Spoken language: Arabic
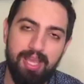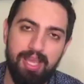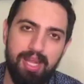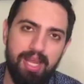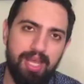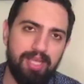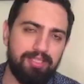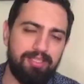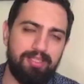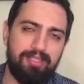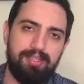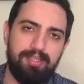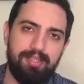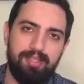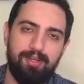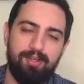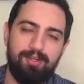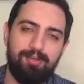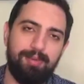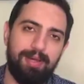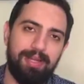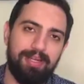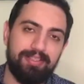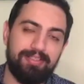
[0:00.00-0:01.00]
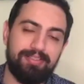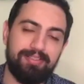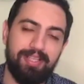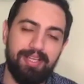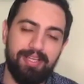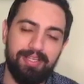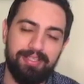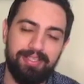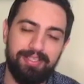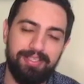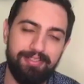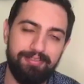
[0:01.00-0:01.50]
الحديث اليوم عن
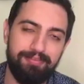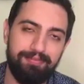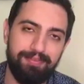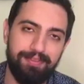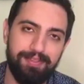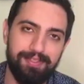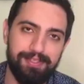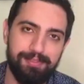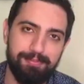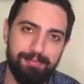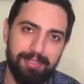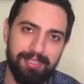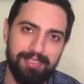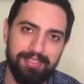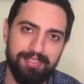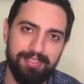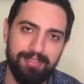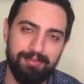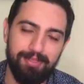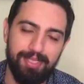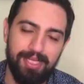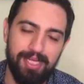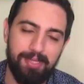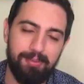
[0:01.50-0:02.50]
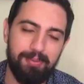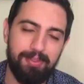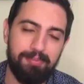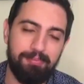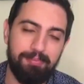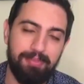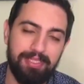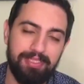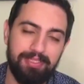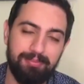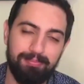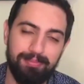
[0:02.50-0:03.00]
التحكيم في اسبانيا وقبل
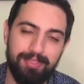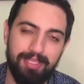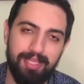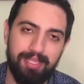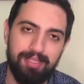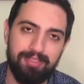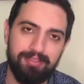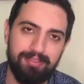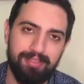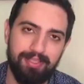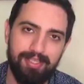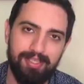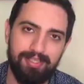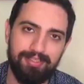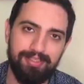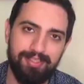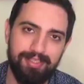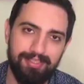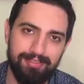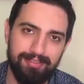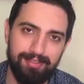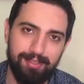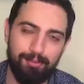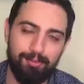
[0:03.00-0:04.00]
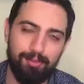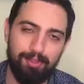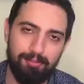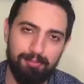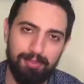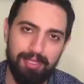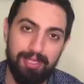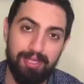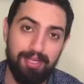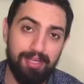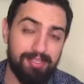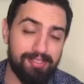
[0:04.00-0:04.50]
ما تبدا الانتقادات طول
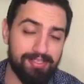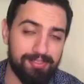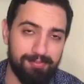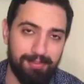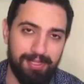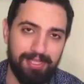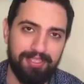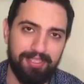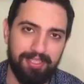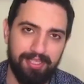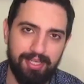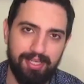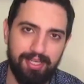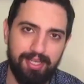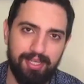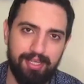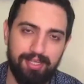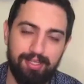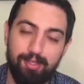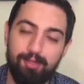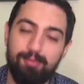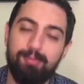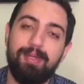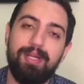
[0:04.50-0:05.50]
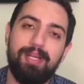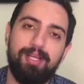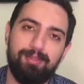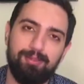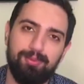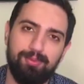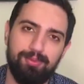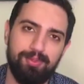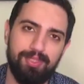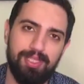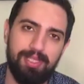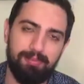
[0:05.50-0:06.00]
بالك اسمعني للاخر وما راح
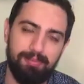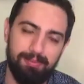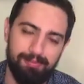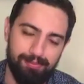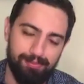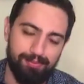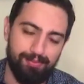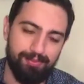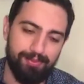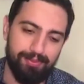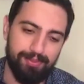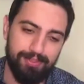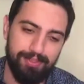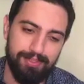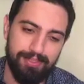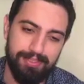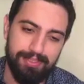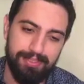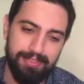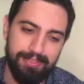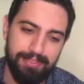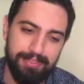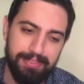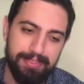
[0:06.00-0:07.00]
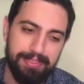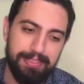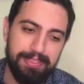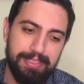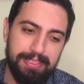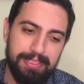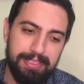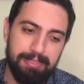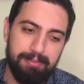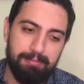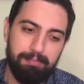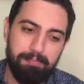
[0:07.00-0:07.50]
تكون الا مبسوط.
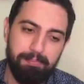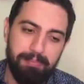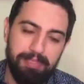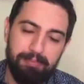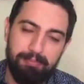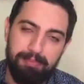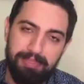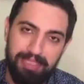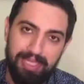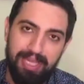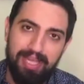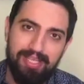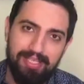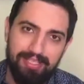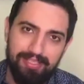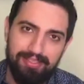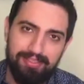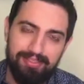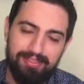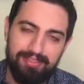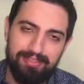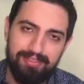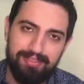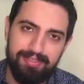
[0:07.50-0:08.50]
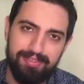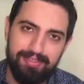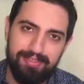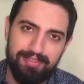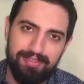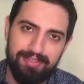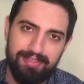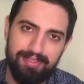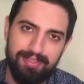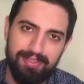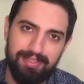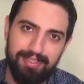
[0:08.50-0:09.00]
من بدايه
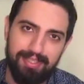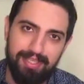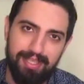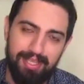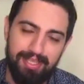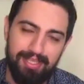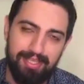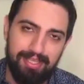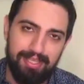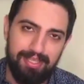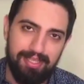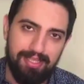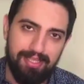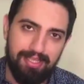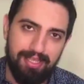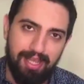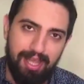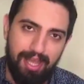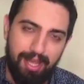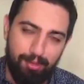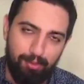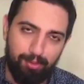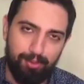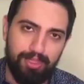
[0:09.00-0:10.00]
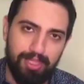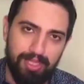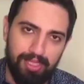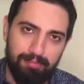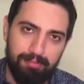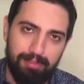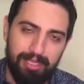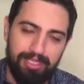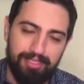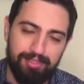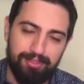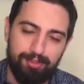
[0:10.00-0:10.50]
العوده
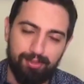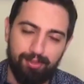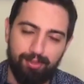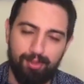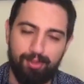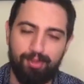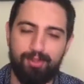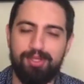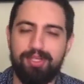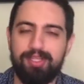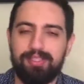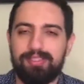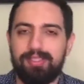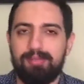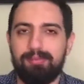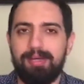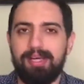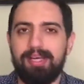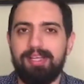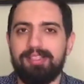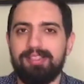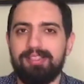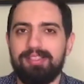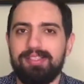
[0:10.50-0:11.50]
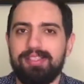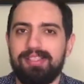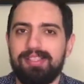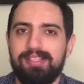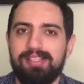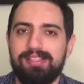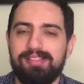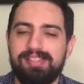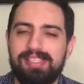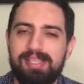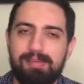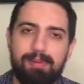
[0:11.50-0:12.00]
بعد كورونا طبعا
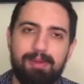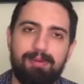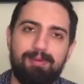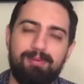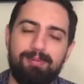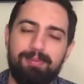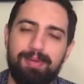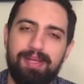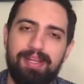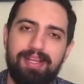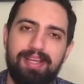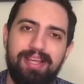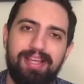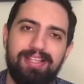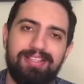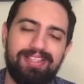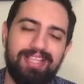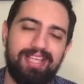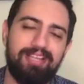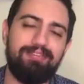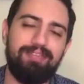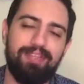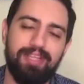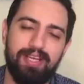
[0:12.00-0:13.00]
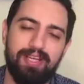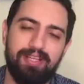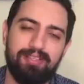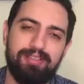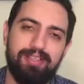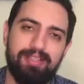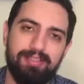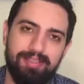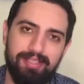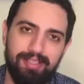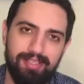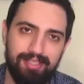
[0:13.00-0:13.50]
سبع مباريات كان فيها
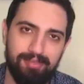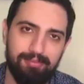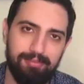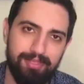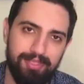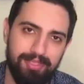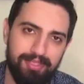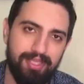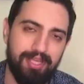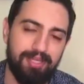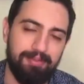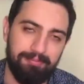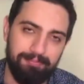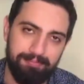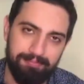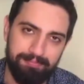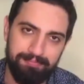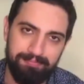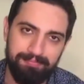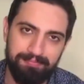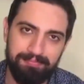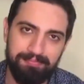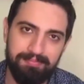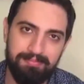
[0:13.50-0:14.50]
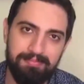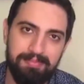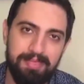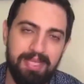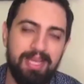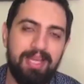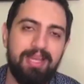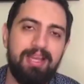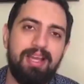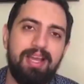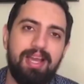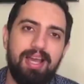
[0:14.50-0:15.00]
اخطاء تحكيميه نعم.
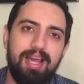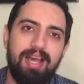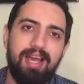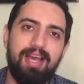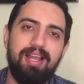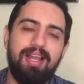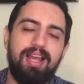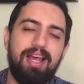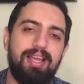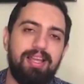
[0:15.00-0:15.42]
هل